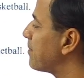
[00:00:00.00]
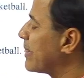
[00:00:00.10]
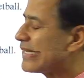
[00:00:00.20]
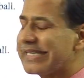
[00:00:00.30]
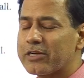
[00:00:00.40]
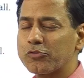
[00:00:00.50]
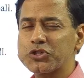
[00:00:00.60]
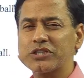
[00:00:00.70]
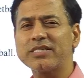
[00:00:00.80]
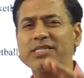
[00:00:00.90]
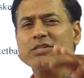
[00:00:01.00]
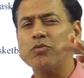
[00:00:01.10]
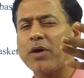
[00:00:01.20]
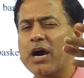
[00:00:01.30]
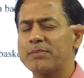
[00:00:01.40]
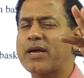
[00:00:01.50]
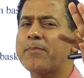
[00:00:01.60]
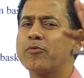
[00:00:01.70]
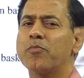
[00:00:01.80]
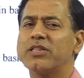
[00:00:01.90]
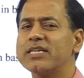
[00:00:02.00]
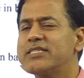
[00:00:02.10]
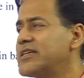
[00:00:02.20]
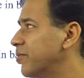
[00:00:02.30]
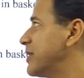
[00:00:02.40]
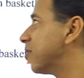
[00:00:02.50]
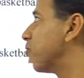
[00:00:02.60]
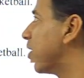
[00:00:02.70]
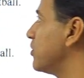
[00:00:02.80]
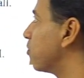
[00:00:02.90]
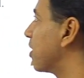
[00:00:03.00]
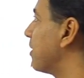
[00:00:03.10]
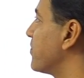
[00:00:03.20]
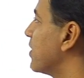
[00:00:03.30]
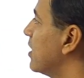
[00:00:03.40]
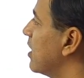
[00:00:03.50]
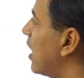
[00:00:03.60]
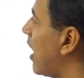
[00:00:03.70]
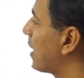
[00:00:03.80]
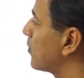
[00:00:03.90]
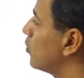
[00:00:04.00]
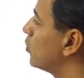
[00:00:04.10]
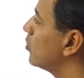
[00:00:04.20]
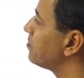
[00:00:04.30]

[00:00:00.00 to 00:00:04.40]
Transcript: ये बेसिक क्वेश्चन है जो बार बार आपको पता है रिपीट होंगे ही होंगे आपको